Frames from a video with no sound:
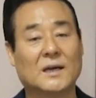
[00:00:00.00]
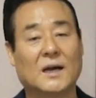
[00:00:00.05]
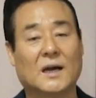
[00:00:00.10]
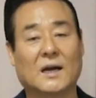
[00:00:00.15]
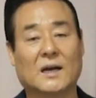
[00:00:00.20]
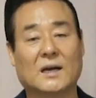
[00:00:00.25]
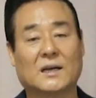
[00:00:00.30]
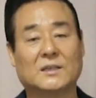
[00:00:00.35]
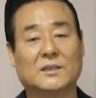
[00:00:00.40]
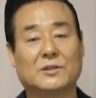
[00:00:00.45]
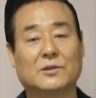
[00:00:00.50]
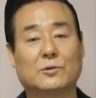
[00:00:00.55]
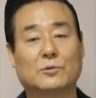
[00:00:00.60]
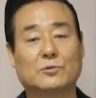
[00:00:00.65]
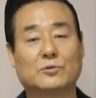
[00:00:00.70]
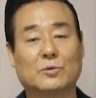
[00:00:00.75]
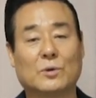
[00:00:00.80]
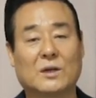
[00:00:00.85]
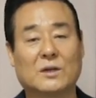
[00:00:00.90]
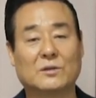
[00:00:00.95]
아간이
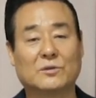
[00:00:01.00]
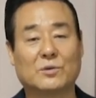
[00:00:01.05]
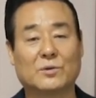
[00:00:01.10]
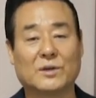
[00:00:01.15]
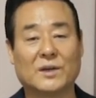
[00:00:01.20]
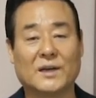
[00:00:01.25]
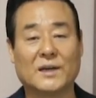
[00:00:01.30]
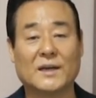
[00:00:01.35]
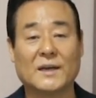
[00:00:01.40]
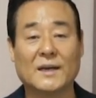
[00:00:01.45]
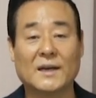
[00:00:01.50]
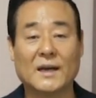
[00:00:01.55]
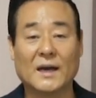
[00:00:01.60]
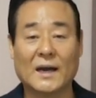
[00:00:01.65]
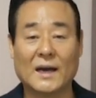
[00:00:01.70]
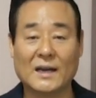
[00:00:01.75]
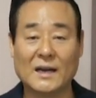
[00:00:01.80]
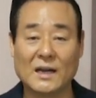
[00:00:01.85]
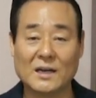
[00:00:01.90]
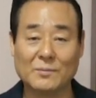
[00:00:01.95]
여호수아를 통해
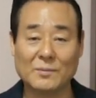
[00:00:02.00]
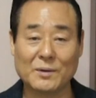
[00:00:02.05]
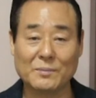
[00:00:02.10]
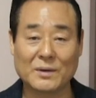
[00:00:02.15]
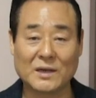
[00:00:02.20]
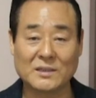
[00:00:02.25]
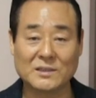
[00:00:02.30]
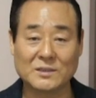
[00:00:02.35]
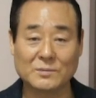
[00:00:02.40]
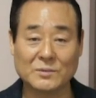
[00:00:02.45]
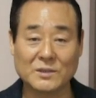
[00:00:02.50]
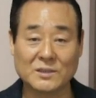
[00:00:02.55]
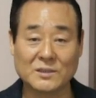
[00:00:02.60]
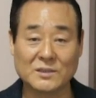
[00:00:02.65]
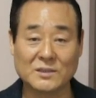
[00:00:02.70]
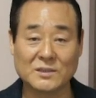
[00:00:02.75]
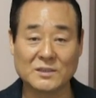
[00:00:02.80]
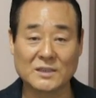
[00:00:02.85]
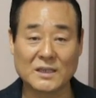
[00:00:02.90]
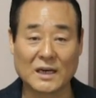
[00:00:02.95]
하나님의 말씀을
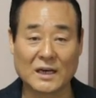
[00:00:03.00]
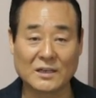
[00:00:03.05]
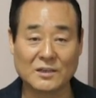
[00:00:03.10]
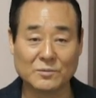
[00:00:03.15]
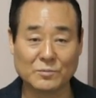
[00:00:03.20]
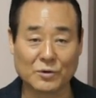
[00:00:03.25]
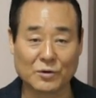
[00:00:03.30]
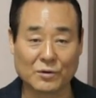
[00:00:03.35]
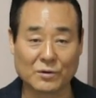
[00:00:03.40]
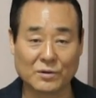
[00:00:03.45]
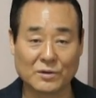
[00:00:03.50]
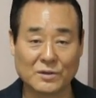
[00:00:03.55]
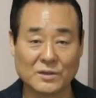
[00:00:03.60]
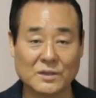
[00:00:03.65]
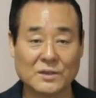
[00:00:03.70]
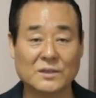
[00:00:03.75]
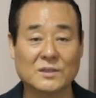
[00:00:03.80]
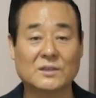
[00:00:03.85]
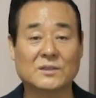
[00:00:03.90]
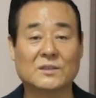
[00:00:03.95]
듣지 않으므로
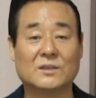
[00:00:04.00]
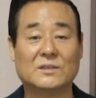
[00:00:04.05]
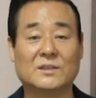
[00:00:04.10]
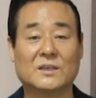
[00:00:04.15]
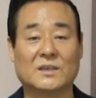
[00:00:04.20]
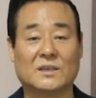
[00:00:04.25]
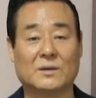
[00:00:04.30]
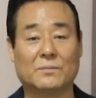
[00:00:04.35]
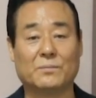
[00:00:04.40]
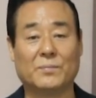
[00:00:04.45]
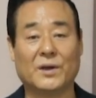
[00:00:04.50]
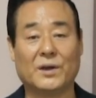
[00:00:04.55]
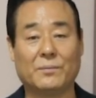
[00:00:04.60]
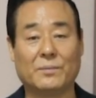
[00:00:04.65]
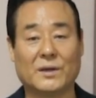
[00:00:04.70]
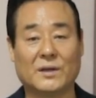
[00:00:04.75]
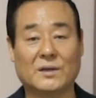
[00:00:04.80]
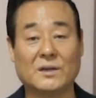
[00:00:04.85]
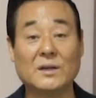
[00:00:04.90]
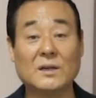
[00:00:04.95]
전쟁의
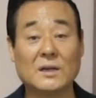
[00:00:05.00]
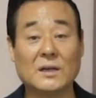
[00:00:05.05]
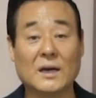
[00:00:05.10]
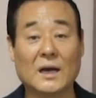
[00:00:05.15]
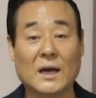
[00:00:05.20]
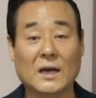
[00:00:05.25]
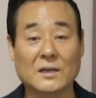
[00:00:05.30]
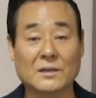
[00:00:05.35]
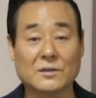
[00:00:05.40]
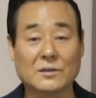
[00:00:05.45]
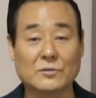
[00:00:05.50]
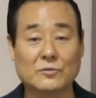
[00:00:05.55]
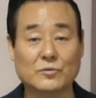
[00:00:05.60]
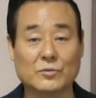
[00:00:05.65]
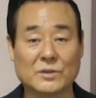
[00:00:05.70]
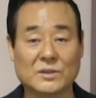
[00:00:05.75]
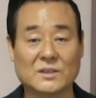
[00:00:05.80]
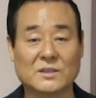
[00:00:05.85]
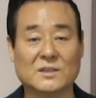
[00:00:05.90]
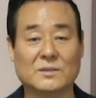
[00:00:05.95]
패배를
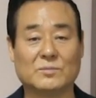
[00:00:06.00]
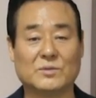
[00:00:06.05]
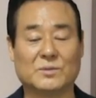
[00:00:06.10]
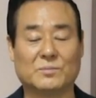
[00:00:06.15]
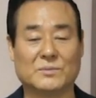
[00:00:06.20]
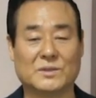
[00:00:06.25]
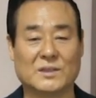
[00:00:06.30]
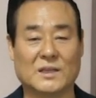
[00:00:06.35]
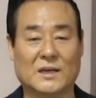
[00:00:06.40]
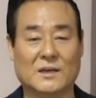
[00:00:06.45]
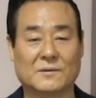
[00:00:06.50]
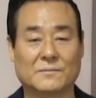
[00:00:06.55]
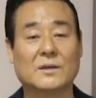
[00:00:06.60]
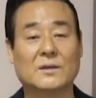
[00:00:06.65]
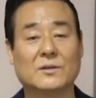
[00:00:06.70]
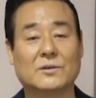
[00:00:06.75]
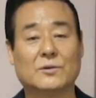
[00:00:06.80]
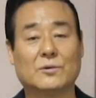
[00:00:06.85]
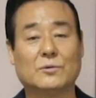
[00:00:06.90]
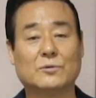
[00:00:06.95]
안겨주었기 때문입니다.
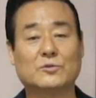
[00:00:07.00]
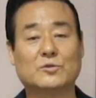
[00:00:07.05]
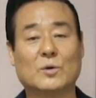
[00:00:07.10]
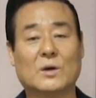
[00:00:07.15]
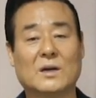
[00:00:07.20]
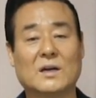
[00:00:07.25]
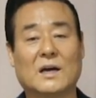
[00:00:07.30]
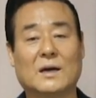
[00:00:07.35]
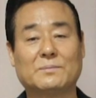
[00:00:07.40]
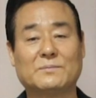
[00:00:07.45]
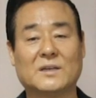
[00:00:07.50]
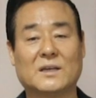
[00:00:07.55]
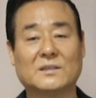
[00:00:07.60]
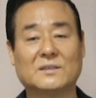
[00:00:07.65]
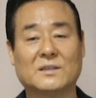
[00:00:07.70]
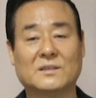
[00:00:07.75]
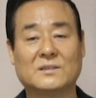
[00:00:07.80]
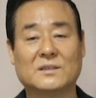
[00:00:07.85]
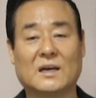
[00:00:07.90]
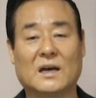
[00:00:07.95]
여호수아가
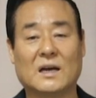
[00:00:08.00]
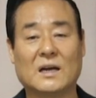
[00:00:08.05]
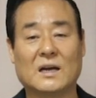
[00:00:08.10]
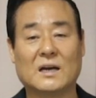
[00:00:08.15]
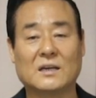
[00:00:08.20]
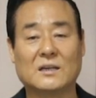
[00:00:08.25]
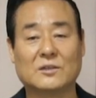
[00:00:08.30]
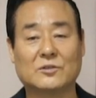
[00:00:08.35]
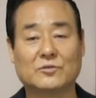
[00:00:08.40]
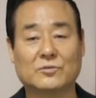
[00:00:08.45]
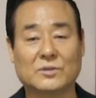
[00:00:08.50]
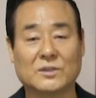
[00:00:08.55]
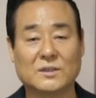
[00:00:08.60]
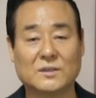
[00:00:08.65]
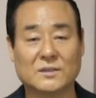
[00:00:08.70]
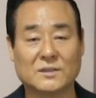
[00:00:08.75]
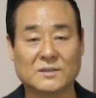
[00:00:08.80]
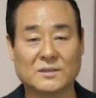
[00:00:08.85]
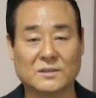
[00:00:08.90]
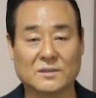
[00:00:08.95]
앞장서서 아가를
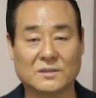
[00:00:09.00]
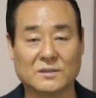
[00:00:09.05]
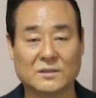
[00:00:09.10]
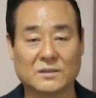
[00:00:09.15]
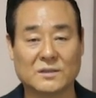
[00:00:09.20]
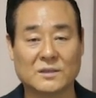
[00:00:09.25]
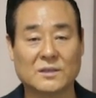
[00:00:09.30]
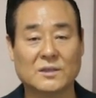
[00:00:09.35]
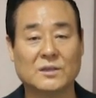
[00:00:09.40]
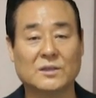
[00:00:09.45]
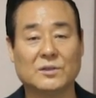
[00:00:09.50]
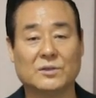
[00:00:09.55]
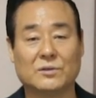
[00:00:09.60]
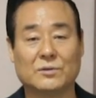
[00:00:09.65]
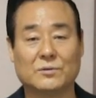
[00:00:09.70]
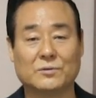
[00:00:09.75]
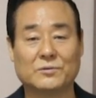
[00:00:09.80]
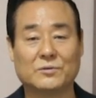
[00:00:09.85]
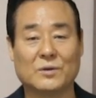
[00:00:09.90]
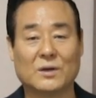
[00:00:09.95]
죽인 것은
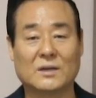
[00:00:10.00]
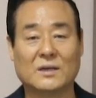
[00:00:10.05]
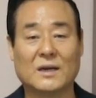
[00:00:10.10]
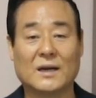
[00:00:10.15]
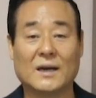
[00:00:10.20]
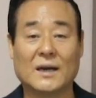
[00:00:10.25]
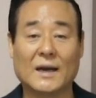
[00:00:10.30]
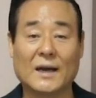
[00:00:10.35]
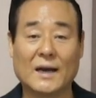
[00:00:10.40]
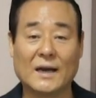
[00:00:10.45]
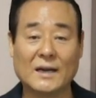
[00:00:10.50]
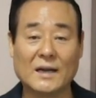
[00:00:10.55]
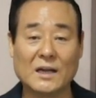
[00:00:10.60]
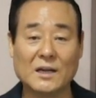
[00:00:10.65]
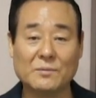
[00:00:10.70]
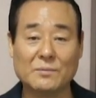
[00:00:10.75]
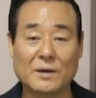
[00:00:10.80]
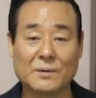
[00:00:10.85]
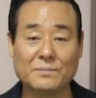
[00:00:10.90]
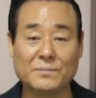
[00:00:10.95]
여호수아가
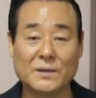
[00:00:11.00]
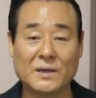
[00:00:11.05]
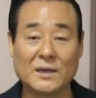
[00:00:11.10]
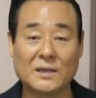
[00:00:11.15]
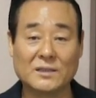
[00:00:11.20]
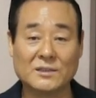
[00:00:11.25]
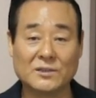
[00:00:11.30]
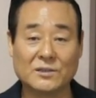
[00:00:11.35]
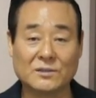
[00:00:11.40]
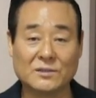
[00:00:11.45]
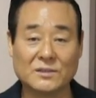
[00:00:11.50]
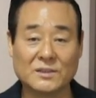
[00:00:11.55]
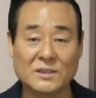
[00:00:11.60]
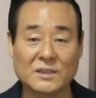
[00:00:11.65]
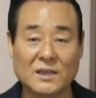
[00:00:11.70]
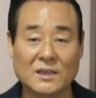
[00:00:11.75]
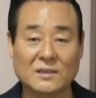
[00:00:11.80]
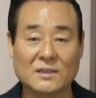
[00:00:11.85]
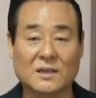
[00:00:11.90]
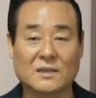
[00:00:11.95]
하나님 앞에
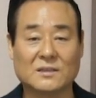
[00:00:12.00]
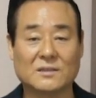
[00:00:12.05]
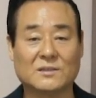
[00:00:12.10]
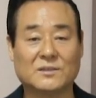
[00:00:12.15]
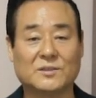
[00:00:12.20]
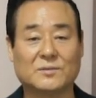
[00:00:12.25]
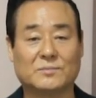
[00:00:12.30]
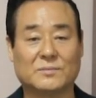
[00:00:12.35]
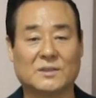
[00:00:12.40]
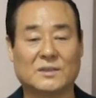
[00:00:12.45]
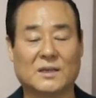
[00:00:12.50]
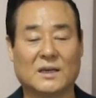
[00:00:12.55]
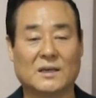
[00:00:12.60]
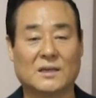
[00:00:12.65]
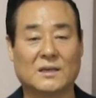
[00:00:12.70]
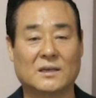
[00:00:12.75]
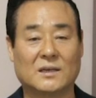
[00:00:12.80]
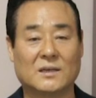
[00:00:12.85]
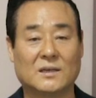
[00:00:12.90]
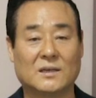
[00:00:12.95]
정직했다는 것입니다.